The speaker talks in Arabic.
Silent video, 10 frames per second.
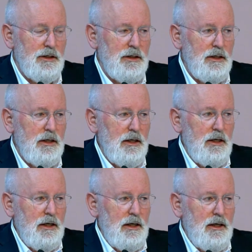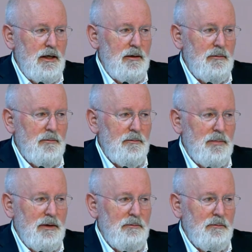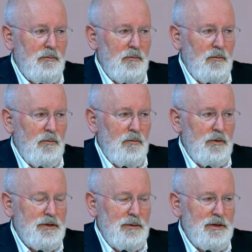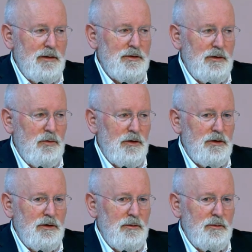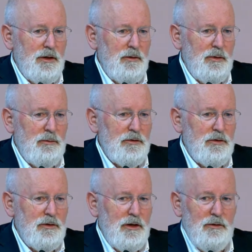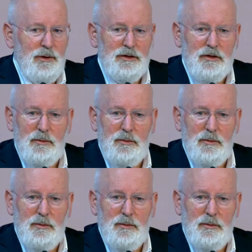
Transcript: دكتور علاء آه، سرحان وكيل كليه البيئه بجامعه عين شمس بشكر